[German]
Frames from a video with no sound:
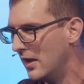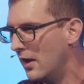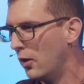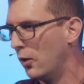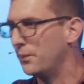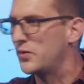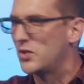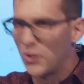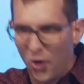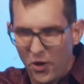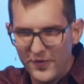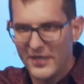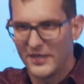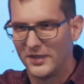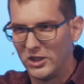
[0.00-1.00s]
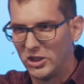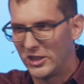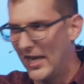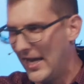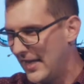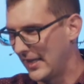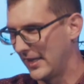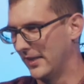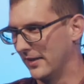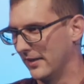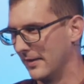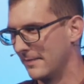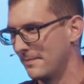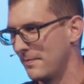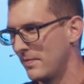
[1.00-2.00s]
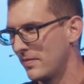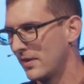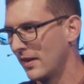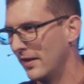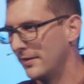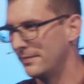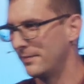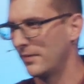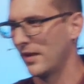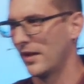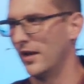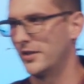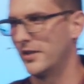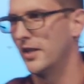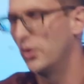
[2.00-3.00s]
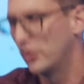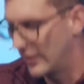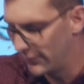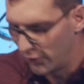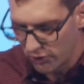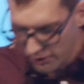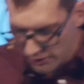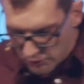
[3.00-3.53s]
Und so wird er stärker. Also ja, auch die, die